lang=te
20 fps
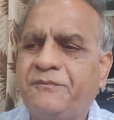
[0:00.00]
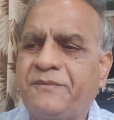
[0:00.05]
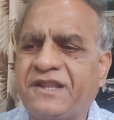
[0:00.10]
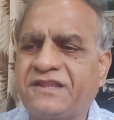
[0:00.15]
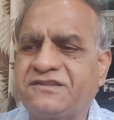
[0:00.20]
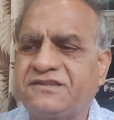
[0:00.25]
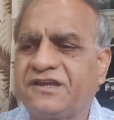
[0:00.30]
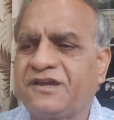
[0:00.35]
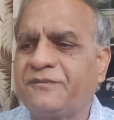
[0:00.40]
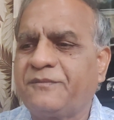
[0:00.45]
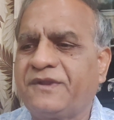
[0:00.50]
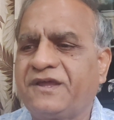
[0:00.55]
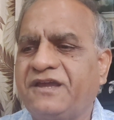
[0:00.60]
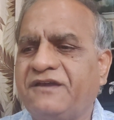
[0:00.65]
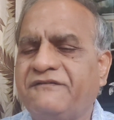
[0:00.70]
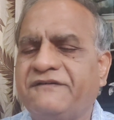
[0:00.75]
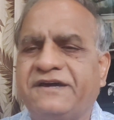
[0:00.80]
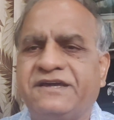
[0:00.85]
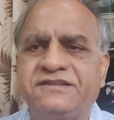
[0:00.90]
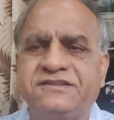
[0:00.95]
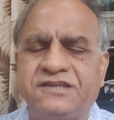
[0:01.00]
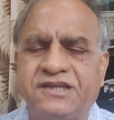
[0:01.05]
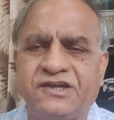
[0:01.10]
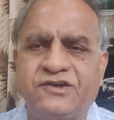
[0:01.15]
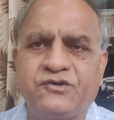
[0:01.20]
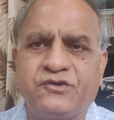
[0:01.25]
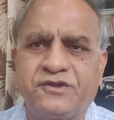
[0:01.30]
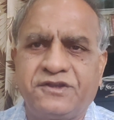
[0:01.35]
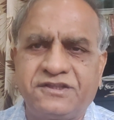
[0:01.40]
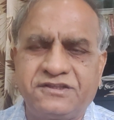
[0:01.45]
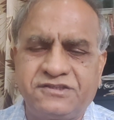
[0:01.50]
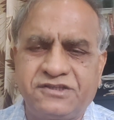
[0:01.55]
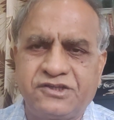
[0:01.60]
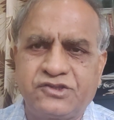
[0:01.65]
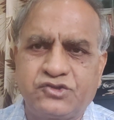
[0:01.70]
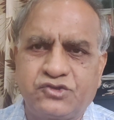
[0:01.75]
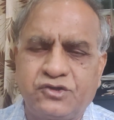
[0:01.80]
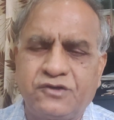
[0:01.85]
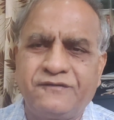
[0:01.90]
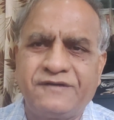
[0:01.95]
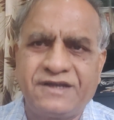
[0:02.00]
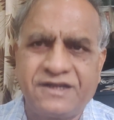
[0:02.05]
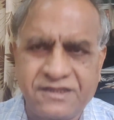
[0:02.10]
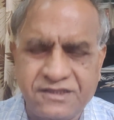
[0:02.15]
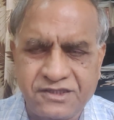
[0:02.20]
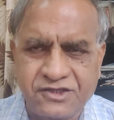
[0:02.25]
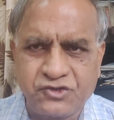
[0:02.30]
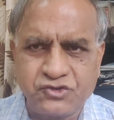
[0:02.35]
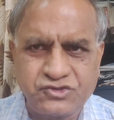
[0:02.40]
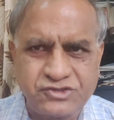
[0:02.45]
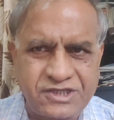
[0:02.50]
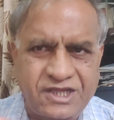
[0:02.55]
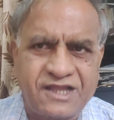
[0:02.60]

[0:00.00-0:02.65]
ప్రత్యామ్నాయ వైద్యం కోరే శక్తులు వీళ్ళందరూ